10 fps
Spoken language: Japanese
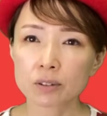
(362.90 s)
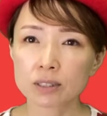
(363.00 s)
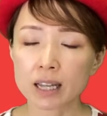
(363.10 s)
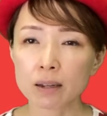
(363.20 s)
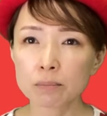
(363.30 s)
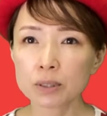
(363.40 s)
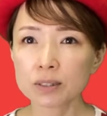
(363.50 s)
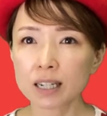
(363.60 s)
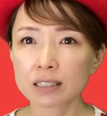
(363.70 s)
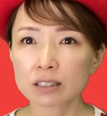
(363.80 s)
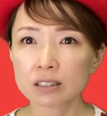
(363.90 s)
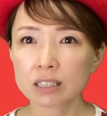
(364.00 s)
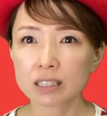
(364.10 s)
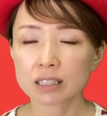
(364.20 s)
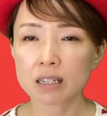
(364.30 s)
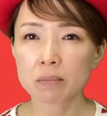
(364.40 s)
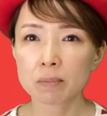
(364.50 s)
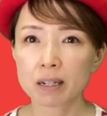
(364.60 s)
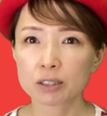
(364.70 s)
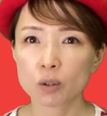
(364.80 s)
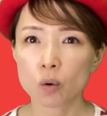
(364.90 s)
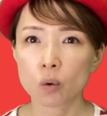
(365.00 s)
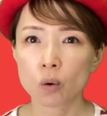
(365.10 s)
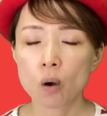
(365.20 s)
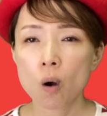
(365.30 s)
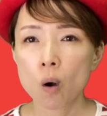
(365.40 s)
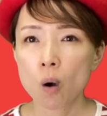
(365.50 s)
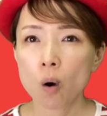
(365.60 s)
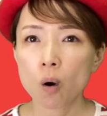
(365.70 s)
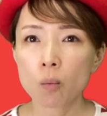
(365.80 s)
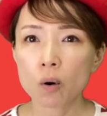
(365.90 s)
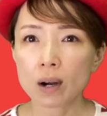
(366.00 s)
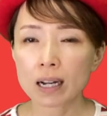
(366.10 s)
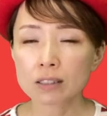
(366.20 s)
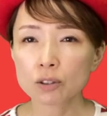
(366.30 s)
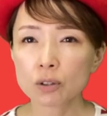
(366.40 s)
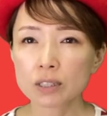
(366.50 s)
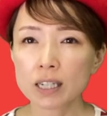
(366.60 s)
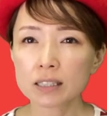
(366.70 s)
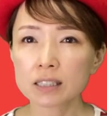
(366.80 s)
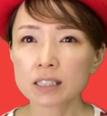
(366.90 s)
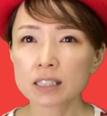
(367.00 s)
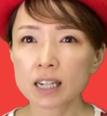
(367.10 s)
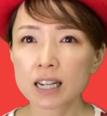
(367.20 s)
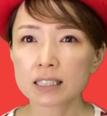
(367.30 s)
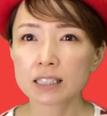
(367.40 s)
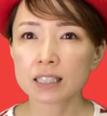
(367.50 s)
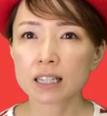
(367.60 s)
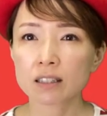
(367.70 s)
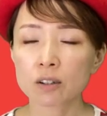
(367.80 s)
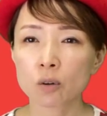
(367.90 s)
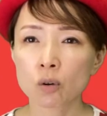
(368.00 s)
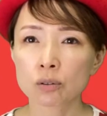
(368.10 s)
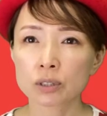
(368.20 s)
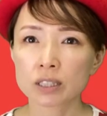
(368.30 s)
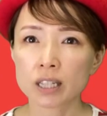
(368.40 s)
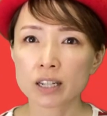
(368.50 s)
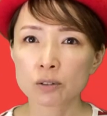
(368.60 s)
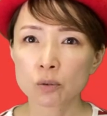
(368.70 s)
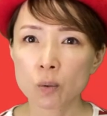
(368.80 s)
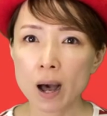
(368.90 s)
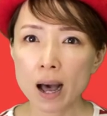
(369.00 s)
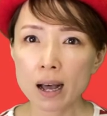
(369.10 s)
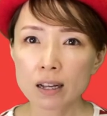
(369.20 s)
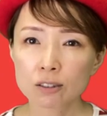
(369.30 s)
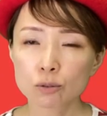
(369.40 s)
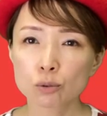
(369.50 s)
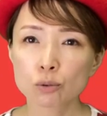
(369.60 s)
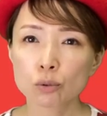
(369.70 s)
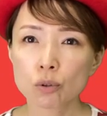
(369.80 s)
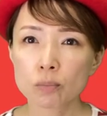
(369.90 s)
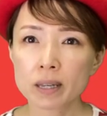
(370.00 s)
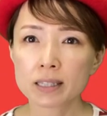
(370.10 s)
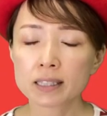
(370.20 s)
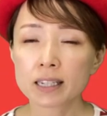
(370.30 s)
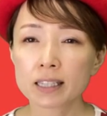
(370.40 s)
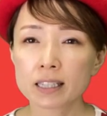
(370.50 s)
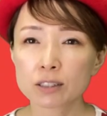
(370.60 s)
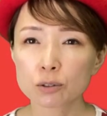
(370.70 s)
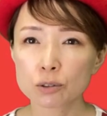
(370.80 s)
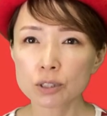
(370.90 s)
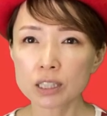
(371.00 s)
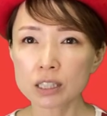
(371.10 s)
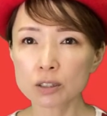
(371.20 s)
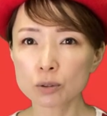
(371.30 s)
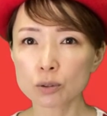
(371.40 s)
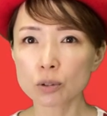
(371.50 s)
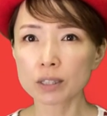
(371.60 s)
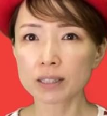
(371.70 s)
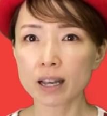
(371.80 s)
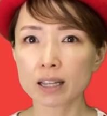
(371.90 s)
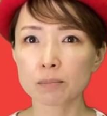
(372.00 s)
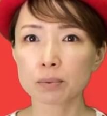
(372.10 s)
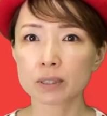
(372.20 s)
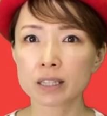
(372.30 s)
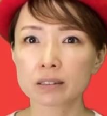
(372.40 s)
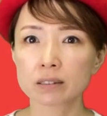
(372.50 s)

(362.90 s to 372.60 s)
を3分割にしてみましょうほぼ環状線に近い地点でゴールしているのは頭脳明晰で数字に強いタイプで